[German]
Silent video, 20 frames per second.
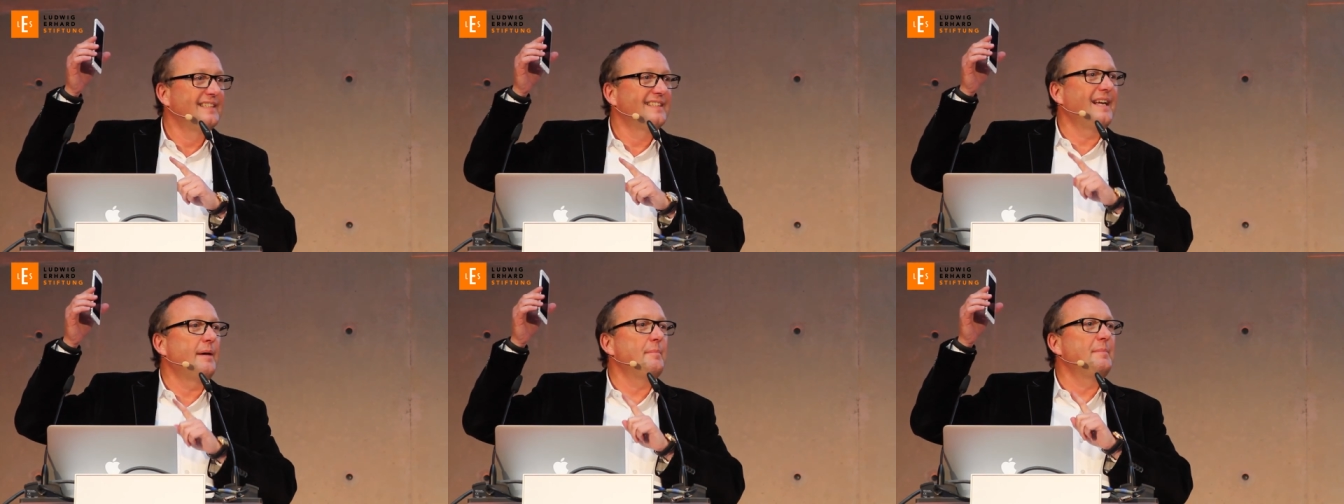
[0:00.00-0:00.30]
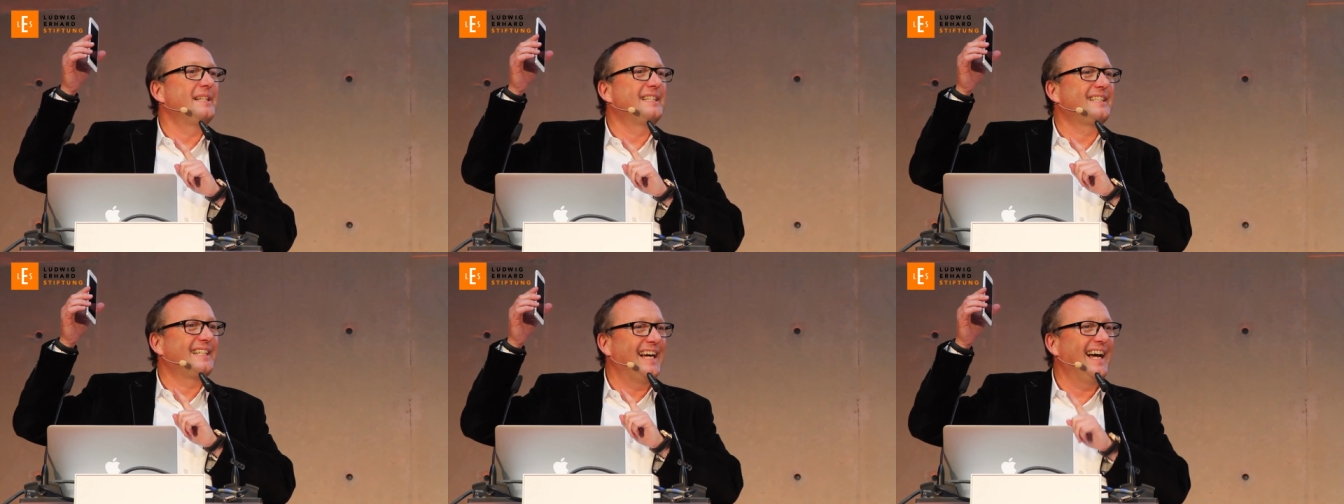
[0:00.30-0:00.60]

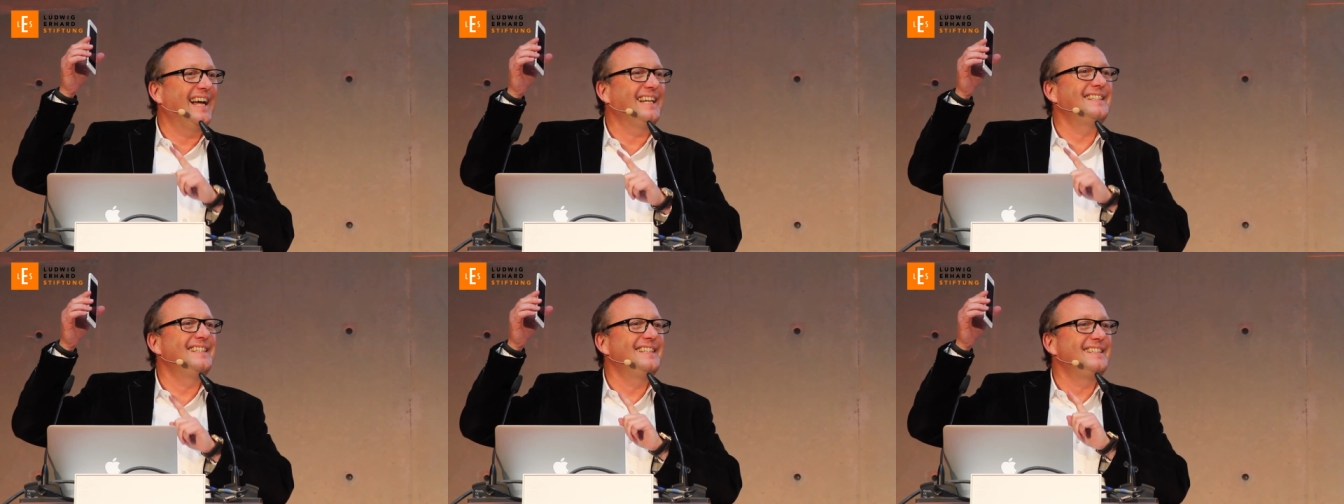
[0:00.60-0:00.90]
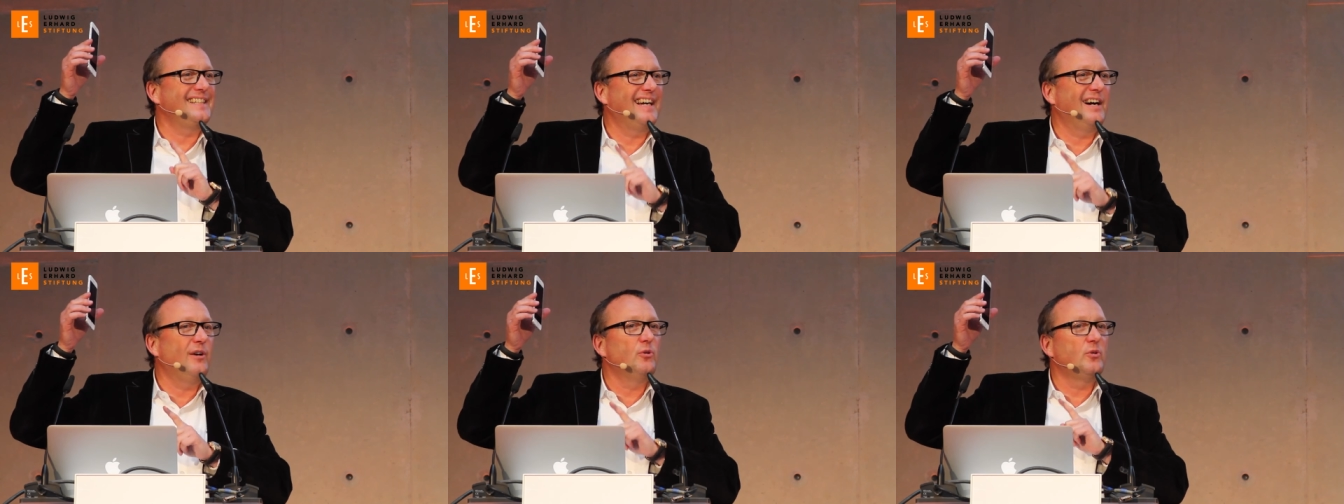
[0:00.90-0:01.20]
Damit kann
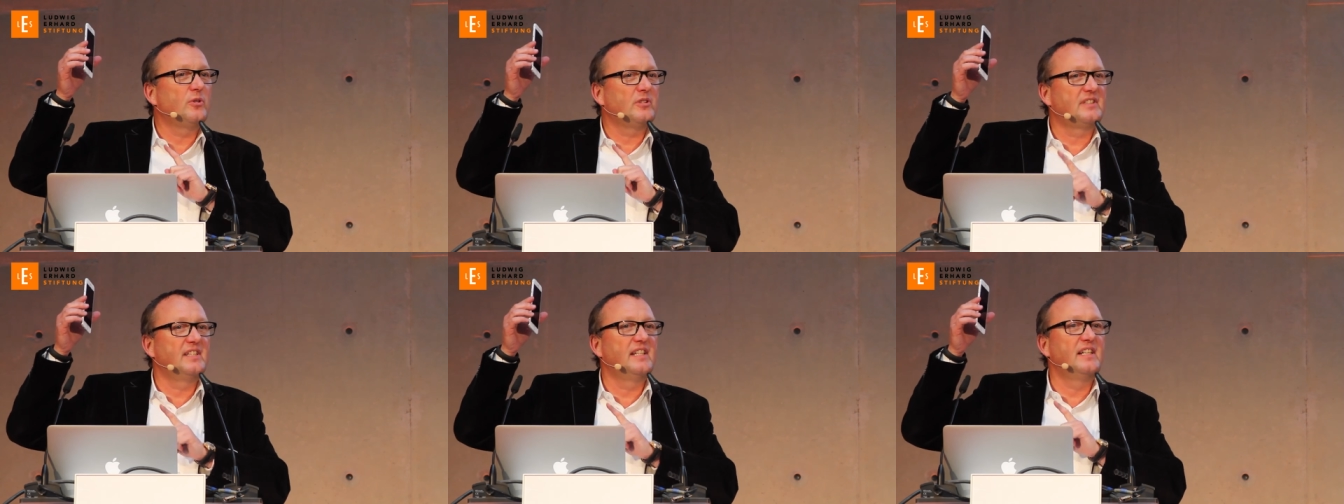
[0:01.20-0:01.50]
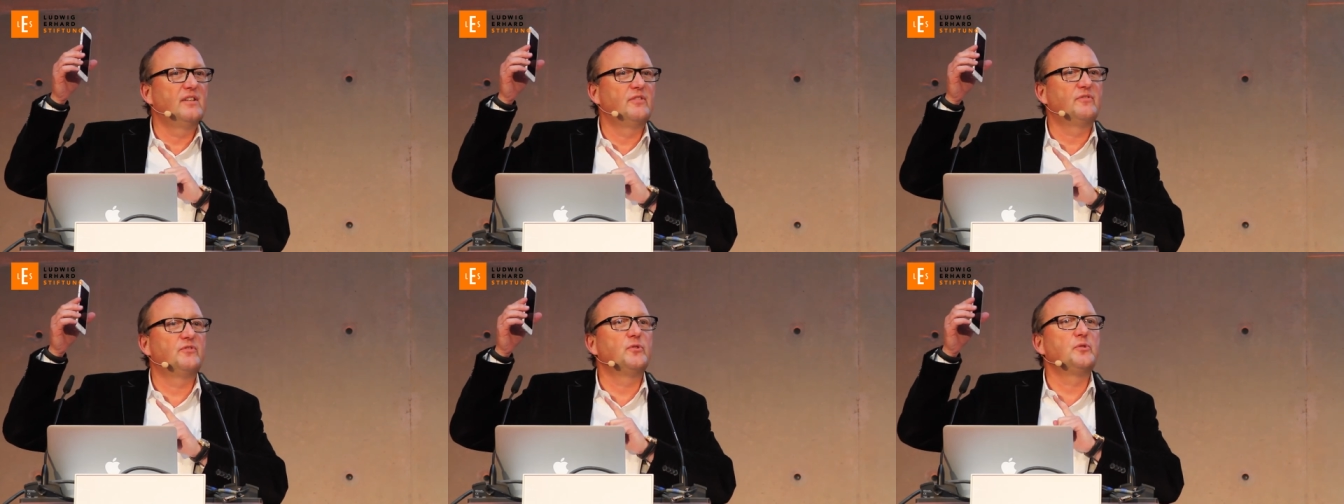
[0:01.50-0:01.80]
ich auch
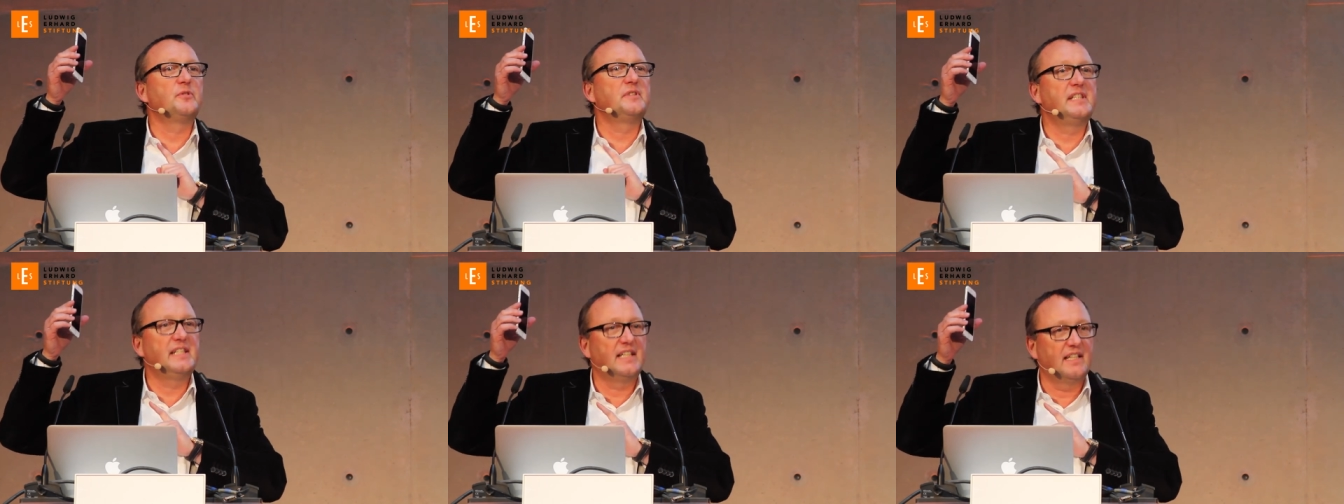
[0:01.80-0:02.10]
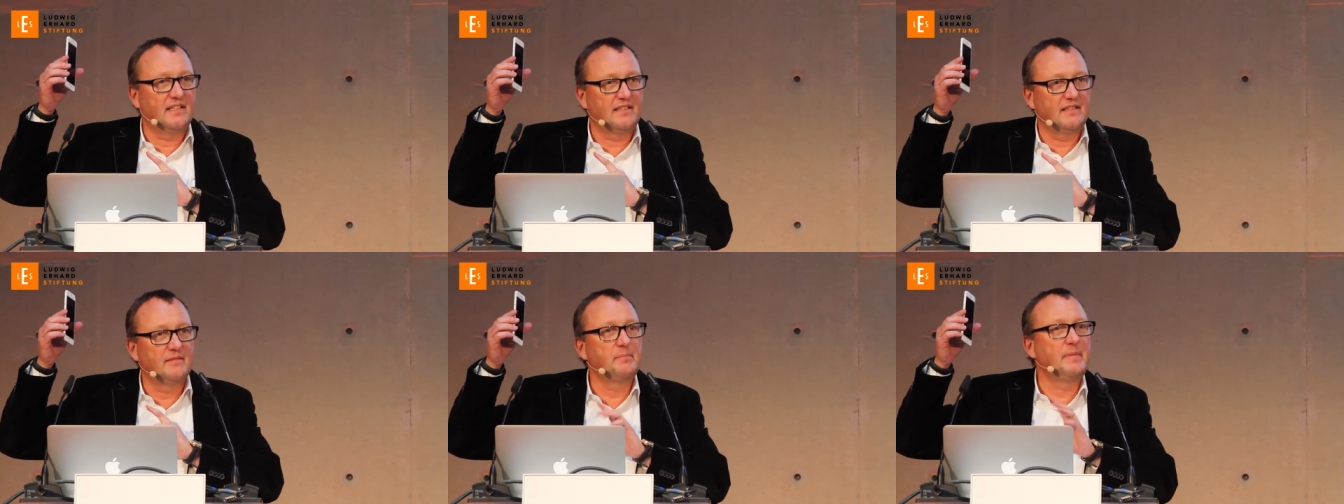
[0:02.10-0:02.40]

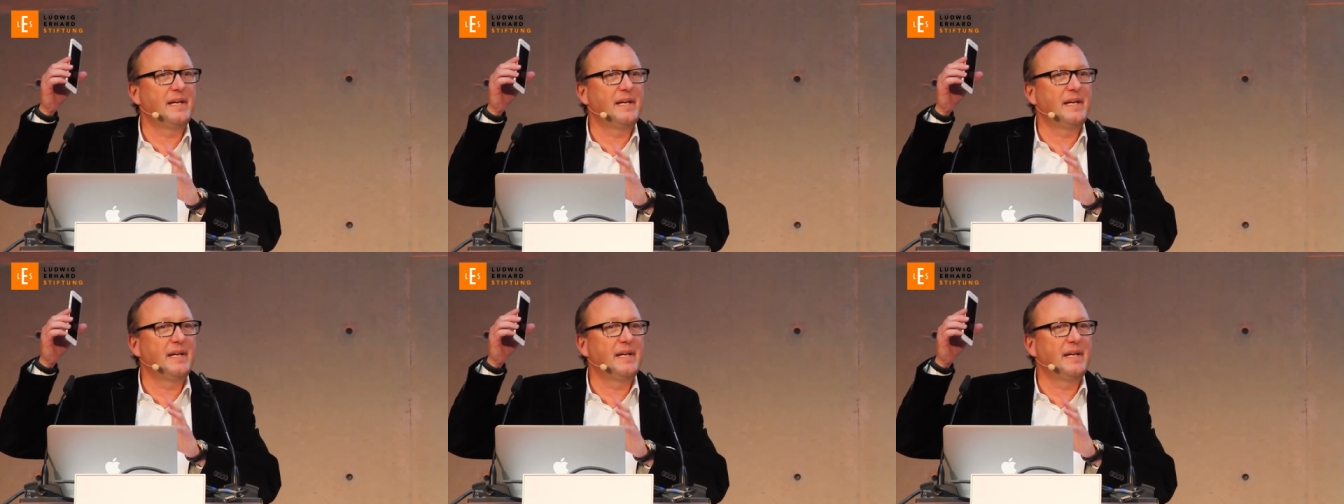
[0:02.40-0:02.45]
telefonieren.